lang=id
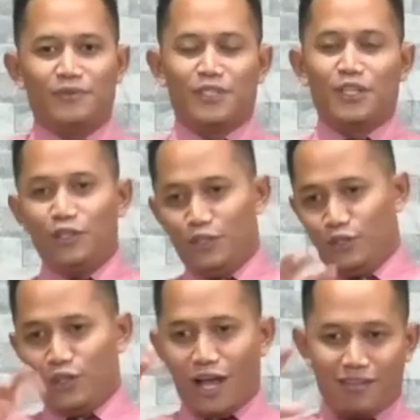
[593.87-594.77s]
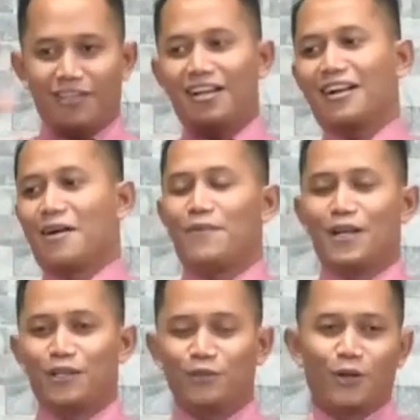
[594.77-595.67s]
Jadi di tengah-tengah
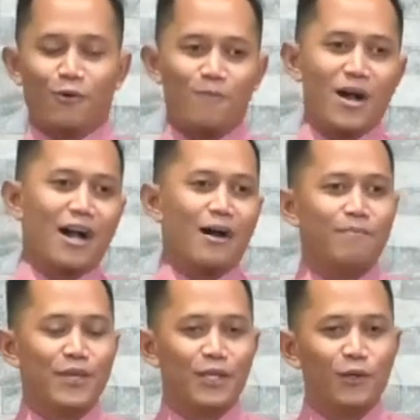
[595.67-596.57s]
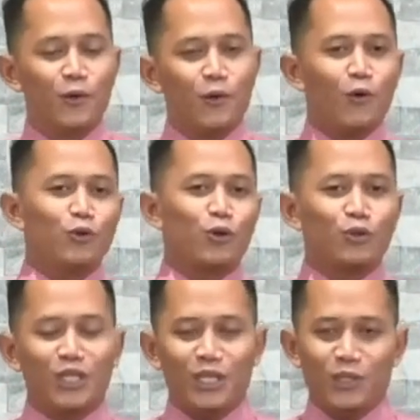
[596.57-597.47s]
kapal itu terombang ambing.
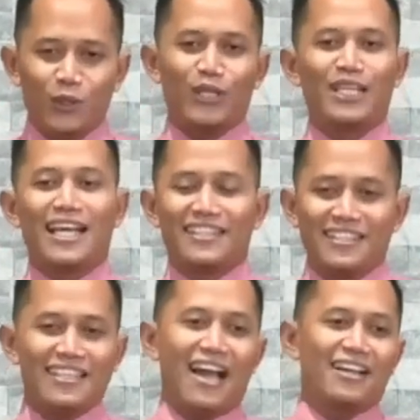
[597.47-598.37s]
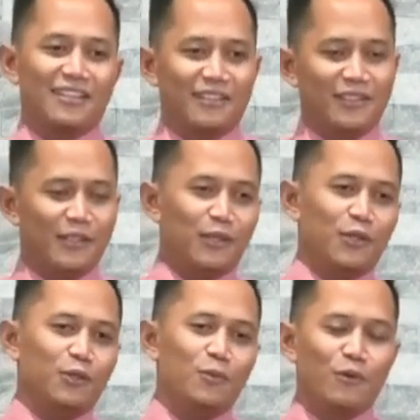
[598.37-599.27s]
Untuk tidur dengan nyenyak,
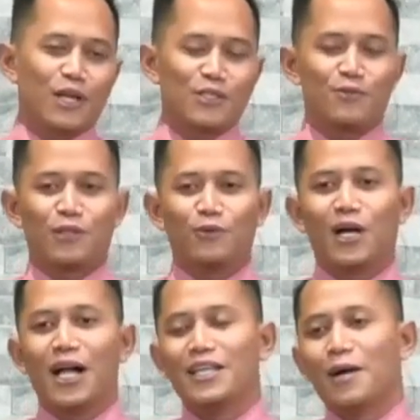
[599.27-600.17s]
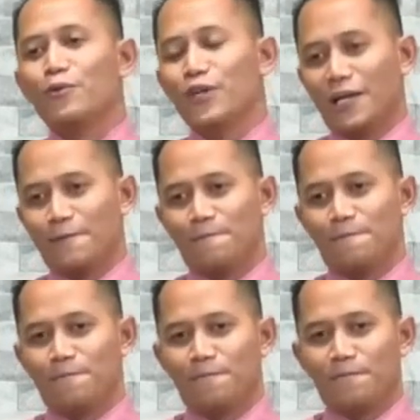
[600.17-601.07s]
itu bukan suatu hal yang mudah.
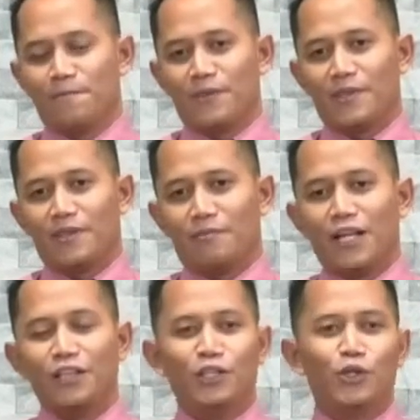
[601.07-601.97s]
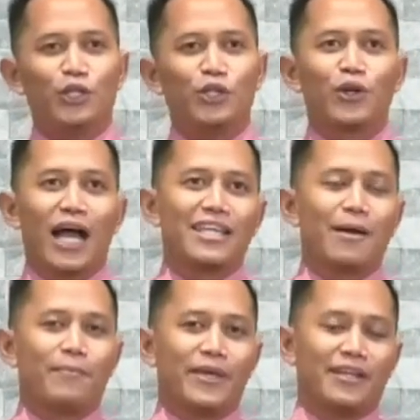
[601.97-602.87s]
Paling tidur-tidur ayam ya.